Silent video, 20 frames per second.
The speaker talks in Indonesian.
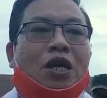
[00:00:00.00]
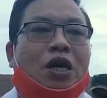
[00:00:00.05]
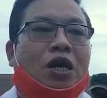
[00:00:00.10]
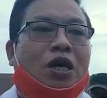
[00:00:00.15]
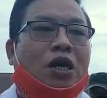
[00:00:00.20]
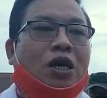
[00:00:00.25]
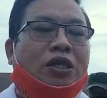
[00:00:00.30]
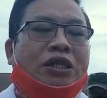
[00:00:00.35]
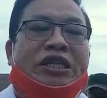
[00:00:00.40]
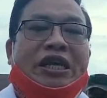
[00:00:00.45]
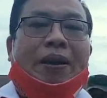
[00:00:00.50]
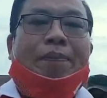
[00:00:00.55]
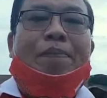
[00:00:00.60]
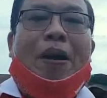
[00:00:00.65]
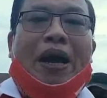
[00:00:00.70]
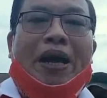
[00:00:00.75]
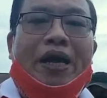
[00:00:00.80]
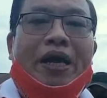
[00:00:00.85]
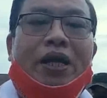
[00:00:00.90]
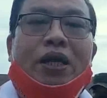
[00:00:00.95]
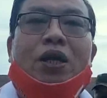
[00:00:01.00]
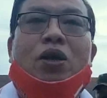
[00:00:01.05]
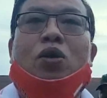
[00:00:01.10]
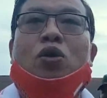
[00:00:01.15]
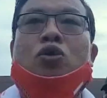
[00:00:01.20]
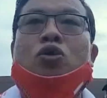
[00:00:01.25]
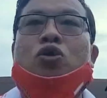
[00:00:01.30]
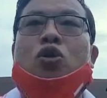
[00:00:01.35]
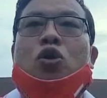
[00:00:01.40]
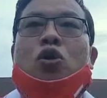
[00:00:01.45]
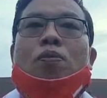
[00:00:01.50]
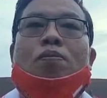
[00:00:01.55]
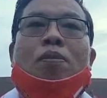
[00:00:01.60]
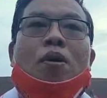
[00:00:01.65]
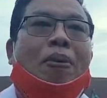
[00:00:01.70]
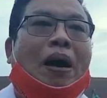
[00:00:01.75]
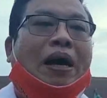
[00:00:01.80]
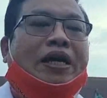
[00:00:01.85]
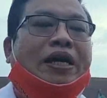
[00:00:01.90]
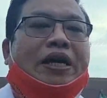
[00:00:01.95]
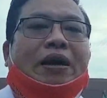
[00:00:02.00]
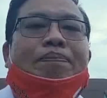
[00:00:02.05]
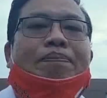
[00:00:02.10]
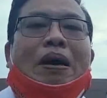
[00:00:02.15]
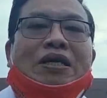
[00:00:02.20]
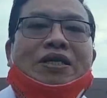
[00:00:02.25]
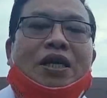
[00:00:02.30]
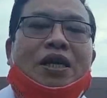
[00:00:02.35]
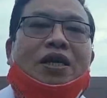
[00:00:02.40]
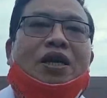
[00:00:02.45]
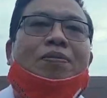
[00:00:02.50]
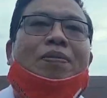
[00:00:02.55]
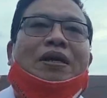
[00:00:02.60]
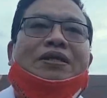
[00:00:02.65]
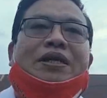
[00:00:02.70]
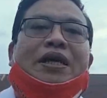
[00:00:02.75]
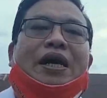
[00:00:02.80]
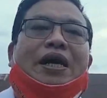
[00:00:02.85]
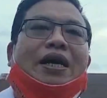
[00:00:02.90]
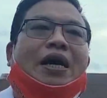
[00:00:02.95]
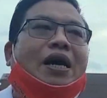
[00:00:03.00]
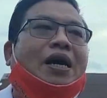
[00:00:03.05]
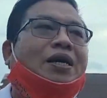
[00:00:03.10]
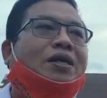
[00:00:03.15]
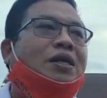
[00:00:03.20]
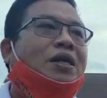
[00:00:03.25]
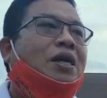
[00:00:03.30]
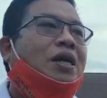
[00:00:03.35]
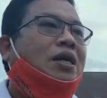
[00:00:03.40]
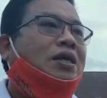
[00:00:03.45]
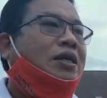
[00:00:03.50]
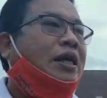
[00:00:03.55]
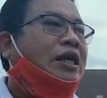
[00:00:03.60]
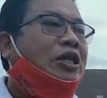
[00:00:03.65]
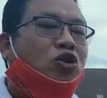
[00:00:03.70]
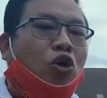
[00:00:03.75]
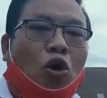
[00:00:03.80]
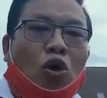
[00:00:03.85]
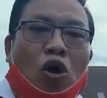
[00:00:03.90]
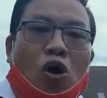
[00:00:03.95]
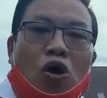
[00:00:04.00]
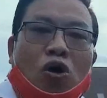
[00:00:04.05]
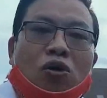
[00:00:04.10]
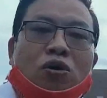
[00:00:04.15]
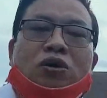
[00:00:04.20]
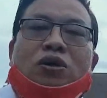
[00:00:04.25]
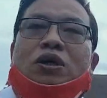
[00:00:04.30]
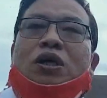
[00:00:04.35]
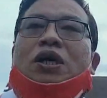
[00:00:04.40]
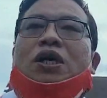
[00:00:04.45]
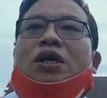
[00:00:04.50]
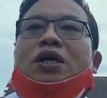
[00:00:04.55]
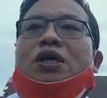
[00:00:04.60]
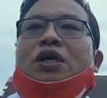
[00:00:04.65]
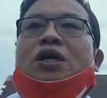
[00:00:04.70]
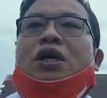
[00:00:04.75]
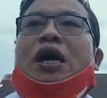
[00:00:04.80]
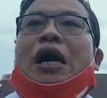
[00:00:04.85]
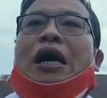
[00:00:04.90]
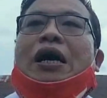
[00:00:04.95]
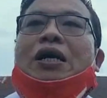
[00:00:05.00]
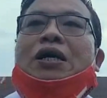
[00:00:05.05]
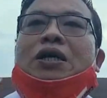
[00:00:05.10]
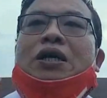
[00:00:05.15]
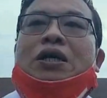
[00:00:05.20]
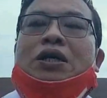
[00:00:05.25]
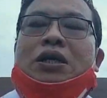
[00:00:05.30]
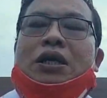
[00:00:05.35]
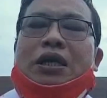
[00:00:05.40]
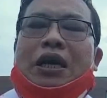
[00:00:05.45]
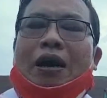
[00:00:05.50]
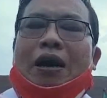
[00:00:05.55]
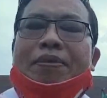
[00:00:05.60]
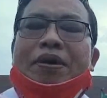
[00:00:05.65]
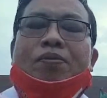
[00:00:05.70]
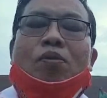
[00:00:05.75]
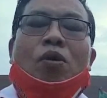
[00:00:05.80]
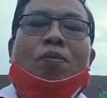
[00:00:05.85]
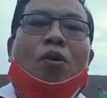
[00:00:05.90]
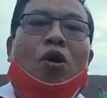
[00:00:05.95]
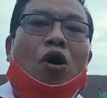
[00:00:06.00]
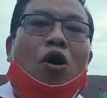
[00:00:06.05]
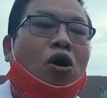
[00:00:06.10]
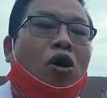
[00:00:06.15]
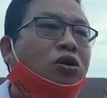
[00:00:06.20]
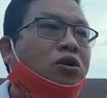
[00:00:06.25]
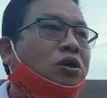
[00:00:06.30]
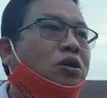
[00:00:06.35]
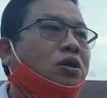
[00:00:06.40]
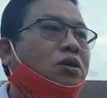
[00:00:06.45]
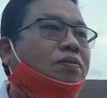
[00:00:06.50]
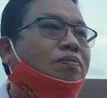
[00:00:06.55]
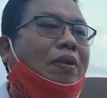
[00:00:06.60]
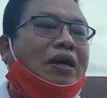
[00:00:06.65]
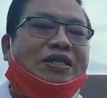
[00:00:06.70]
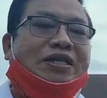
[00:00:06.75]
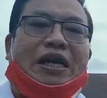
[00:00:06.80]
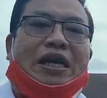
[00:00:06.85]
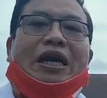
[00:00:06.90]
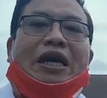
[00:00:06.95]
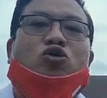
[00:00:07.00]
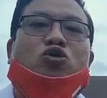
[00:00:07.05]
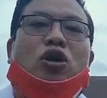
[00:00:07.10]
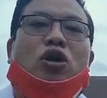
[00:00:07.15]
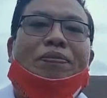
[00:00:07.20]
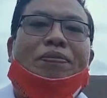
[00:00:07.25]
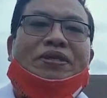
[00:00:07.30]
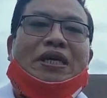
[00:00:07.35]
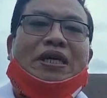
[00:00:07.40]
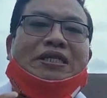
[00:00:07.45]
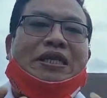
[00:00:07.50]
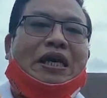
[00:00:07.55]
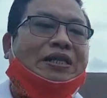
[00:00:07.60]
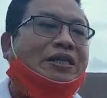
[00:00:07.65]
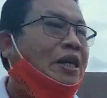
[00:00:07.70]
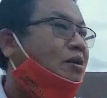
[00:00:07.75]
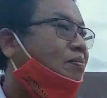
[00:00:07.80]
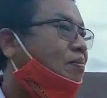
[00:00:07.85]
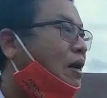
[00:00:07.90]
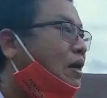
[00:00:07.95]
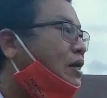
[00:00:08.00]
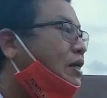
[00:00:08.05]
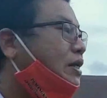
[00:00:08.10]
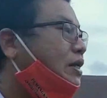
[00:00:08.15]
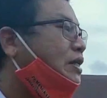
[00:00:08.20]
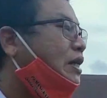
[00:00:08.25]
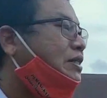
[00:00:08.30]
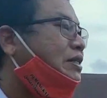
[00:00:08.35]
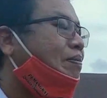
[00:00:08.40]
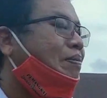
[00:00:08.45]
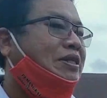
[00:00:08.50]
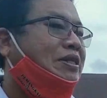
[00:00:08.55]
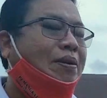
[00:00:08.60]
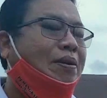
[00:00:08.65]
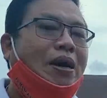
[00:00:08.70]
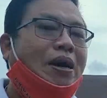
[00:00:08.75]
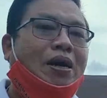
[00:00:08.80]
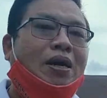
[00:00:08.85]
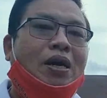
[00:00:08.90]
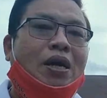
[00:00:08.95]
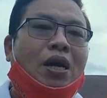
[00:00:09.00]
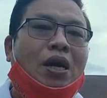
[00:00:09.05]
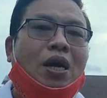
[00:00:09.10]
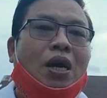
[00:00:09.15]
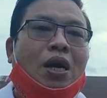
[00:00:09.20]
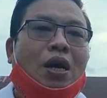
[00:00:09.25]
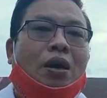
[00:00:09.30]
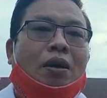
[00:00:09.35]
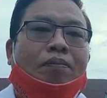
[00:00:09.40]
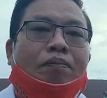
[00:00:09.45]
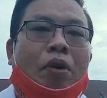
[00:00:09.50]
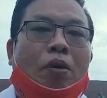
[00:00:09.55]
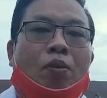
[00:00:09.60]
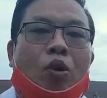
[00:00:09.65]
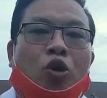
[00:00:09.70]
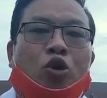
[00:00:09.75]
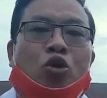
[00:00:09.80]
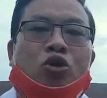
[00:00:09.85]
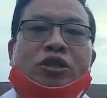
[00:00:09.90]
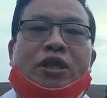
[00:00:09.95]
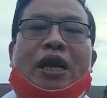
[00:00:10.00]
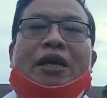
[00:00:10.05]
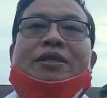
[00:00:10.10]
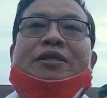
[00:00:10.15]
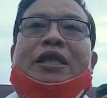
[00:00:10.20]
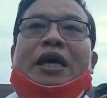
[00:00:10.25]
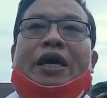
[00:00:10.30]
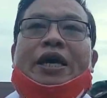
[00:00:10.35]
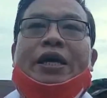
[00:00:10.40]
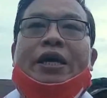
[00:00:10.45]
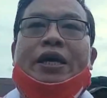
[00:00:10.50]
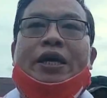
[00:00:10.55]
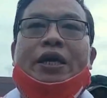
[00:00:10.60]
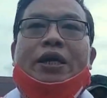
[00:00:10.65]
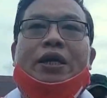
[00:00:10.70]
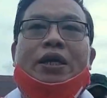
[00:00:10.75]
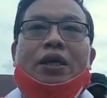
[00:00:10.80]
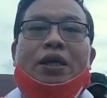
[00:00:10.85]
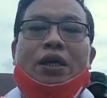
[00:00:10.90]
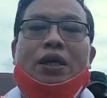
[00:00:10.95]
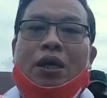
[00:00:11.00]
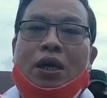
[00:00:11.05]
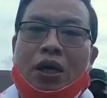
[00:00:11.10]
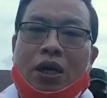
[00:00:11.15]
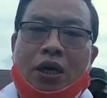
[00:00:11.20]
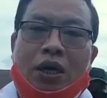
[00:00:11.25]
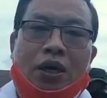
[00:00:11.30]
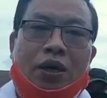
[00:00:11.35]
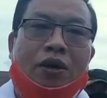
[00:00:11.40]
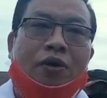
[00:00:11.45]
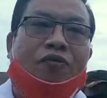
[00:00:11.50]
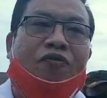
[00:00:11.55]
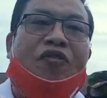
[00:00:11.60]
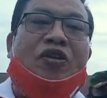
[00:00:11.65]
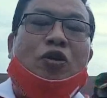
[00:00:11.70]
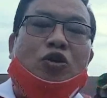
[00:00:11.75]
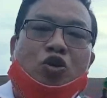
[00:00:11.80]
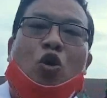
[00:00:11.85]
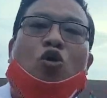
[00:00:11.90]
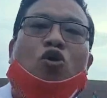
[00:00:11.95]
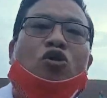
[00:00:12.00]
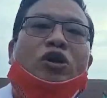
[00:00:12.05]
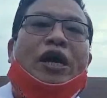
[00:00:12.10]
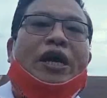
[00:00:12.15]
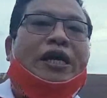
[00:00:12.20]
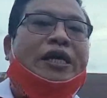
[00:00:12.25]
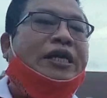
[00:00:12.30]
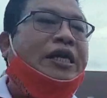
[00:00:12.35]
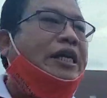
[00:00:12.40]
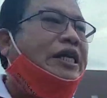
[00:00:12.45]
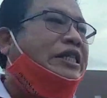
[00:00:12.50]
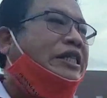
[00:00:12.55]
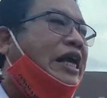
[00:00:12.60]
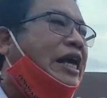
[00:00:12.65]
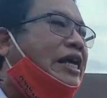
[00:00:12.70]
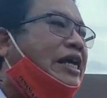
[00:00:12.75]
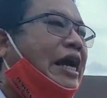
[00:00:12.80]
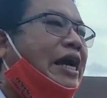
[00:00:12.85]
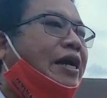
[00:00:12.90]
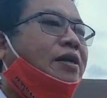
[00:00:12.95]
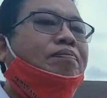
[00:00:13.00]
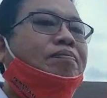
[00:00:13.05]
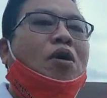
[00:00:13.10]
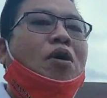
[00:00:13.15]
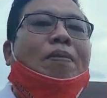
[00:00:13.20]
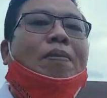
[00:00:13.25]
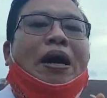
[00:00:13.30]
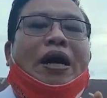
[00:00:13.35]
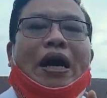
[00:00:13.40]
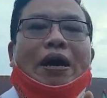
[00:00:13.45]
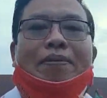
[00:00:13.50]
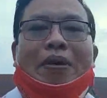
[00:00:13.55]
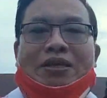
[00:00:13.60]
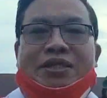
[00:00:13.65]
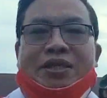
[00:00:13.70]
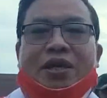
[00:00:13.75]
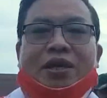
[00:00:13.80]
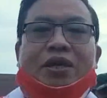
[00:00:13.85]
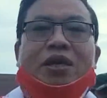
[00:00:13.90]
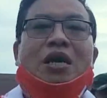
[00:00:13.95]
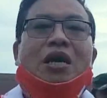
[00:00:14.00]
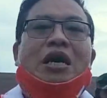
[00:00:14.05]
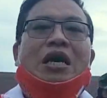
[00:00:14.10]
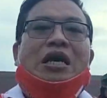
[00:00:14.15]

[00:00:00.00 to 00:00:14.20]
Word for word: uh, niat baik untuk membagikan masker ke masyarakat. Jadi tolong uh, kami memohon masyarakat juga bisa sadar mari kita sama-sama memutus rantai uh, virus corona ini dengan memakai masker.